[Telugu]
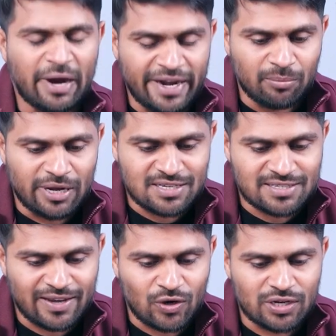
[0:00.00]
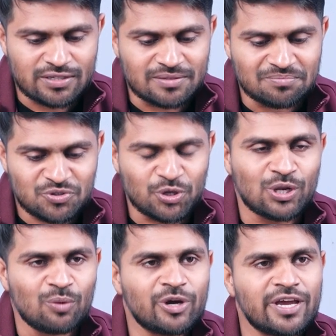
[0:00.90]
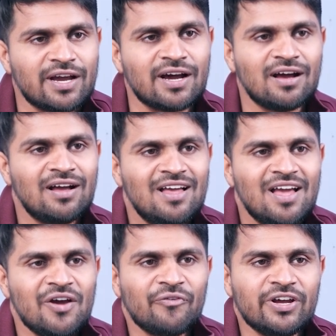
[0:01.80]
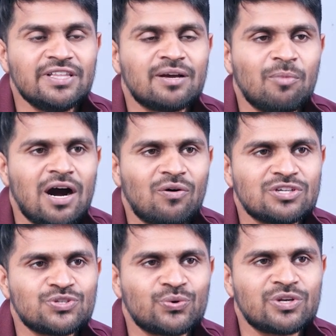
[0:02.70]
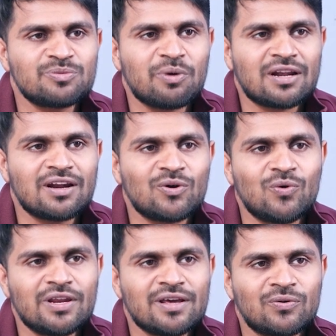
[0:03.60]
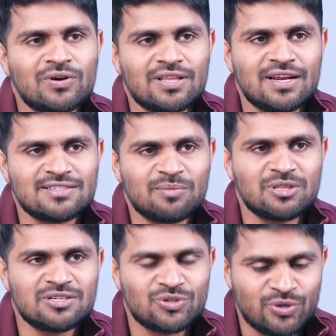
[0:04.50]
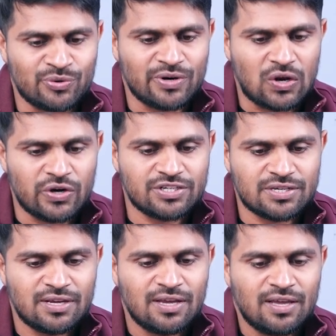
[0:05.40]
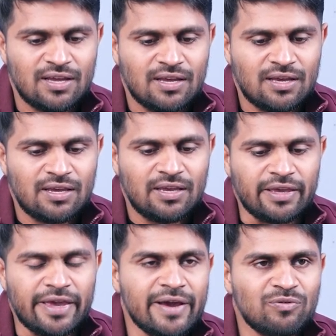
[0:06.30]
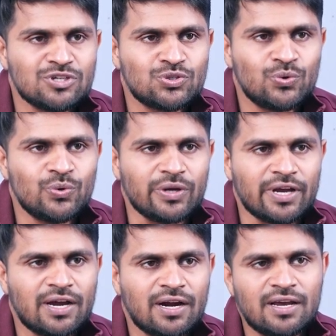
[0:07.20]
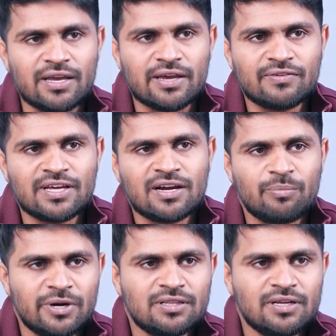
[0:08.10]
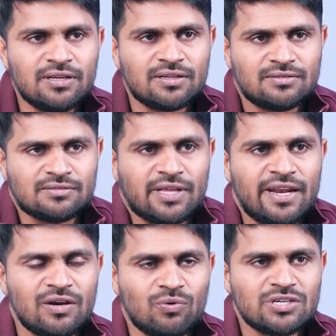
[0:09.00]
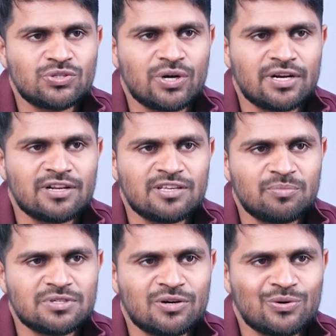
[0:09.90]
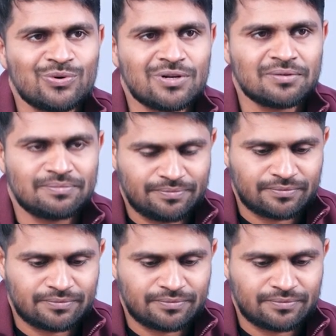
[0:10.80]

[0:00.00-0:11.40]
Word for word: మైండ్ మనీ సైకాలజీ సో అందులో ముఖ్యంగా వేదిక మహావాస్తు గురించి మాట్లాడుకోవాలి అనుకుంటే దానికి సంబంధించినటువంటి నాలెడ్జ్ ఏ వస్తువు ఎక్కడ ఏ విధంగా పెడితే దాన్నే వాస్తు అంటారని చెప్పేసి అంటూ ఉంటారు